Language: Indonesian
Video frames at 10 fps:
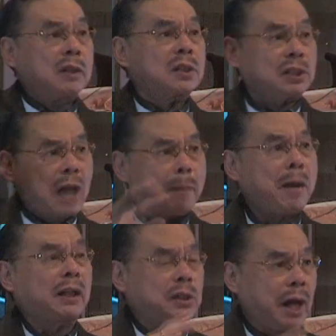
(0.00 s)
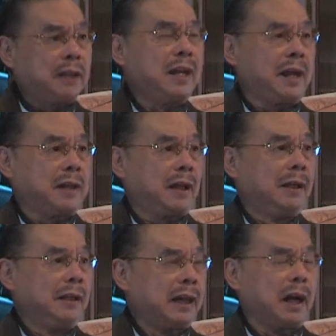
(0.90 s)
sama
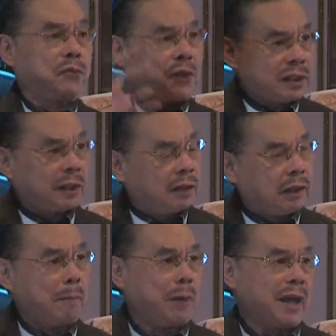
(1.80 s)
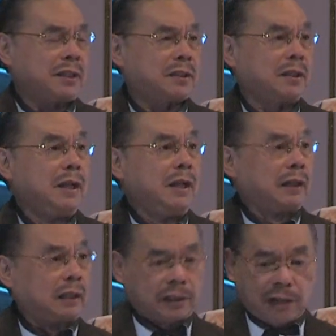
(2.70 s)
kejadiannya dengan fase
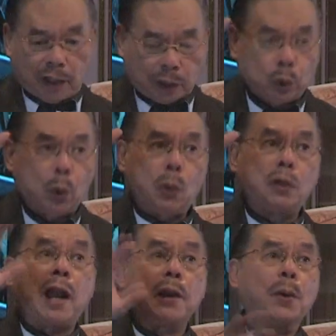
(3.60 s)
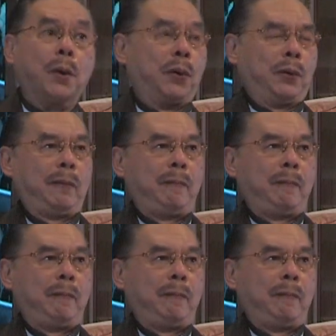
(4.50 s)
13 ketika keturunan Nuh